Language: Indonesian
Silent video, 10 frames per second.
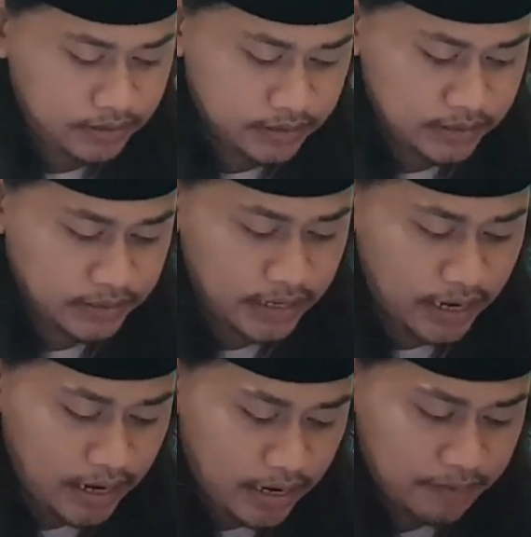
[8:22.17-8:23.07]

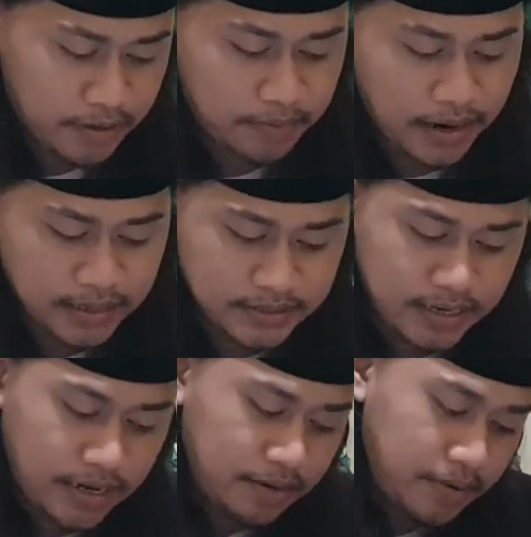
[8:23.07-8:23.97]
Sejarah
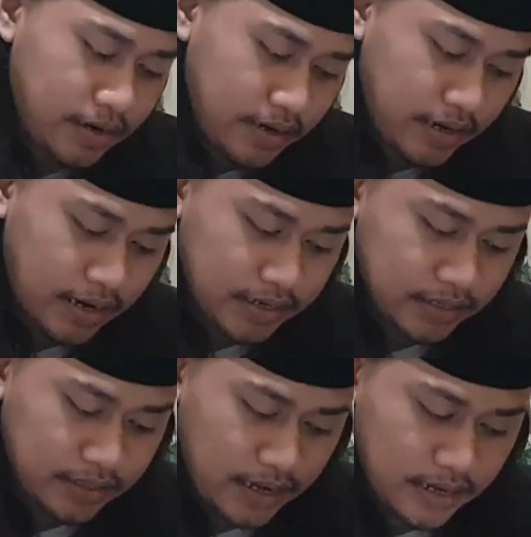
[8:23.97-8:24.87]
berbangsa bernegara
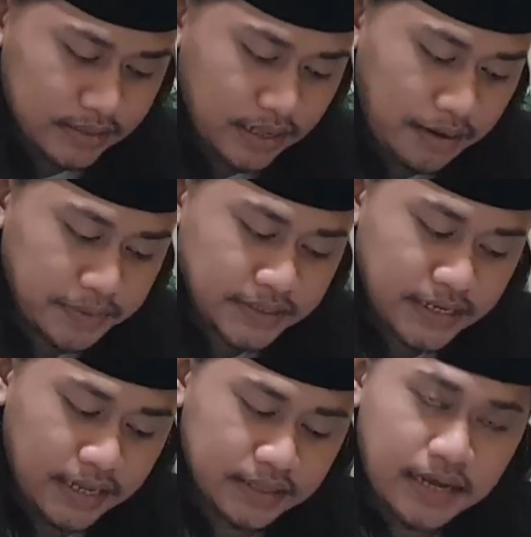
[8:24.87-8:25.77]
kita telah
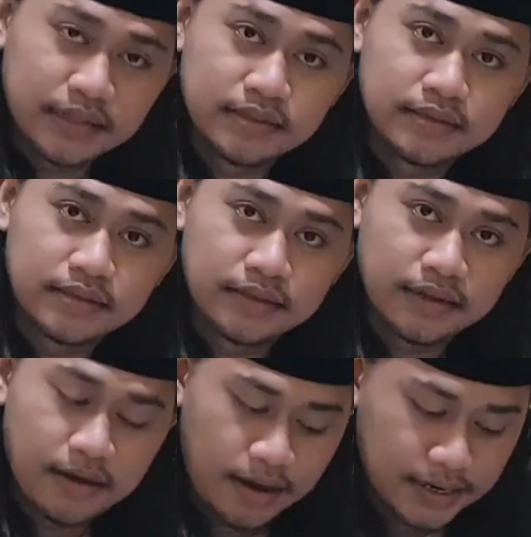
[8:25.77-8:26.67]
mencatat
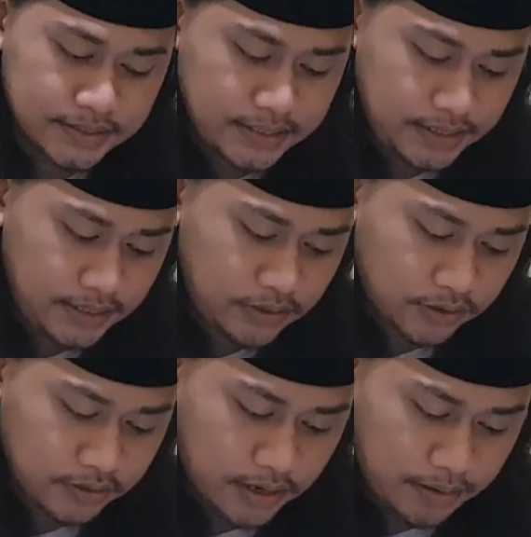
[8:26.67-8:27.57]
aksi
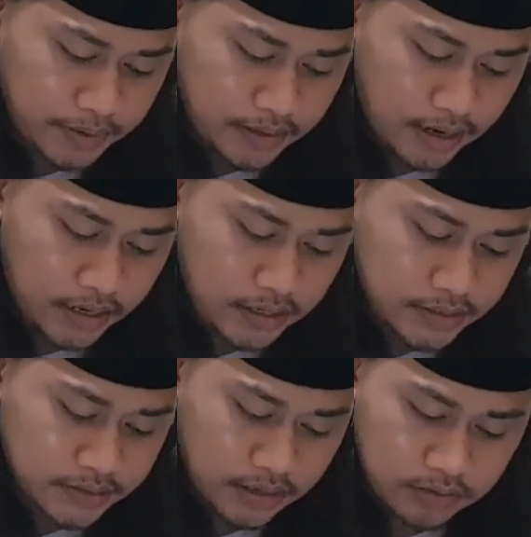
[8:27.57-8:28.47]
Dr. Amin
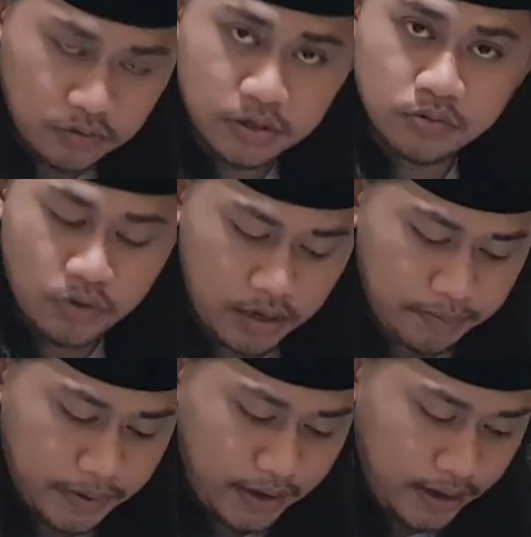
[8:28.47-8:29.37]
Rais selaku Ketua
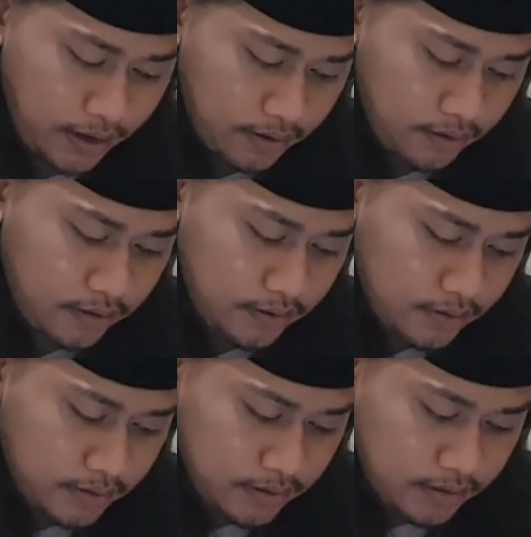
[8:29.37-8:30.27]
MPR
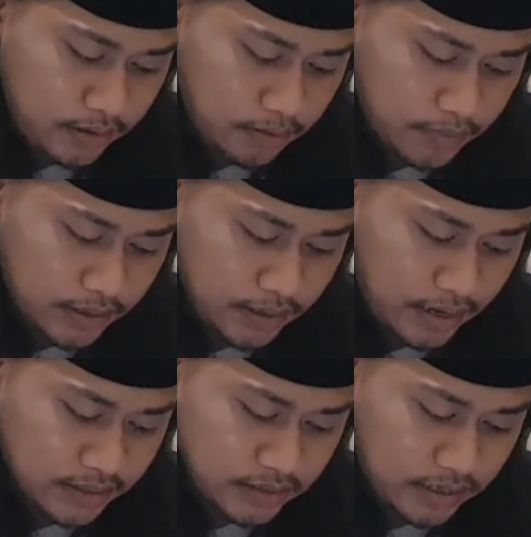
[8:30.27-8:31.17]
yang
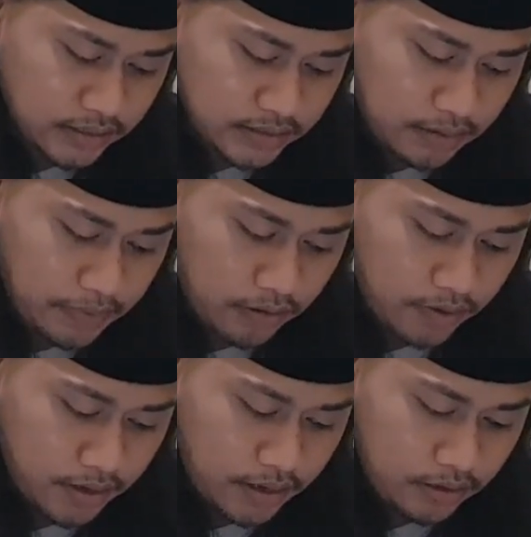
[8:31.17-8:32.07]
menggelar sidang
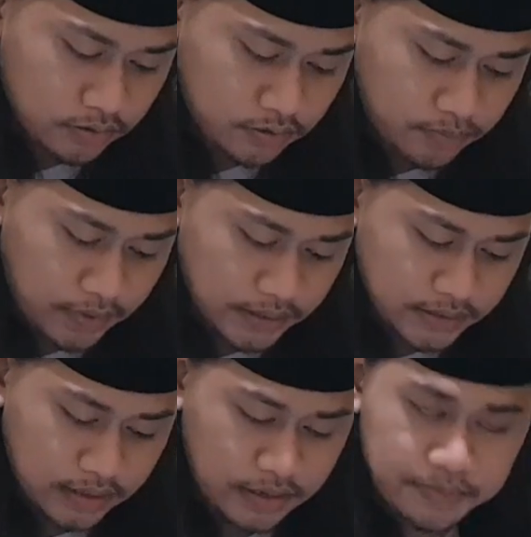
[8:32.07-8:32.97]
istimewa untuk
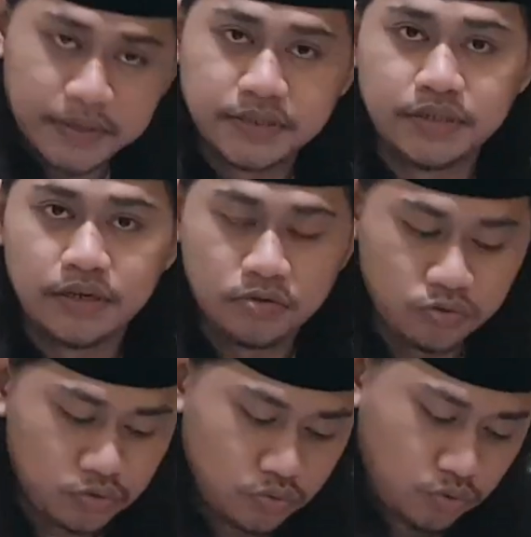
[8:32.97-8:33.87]
melengsarkan Presiden
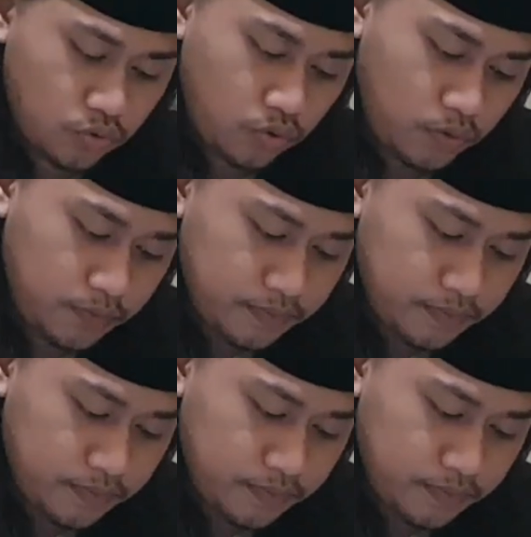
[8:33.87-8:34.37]
Gus Dur.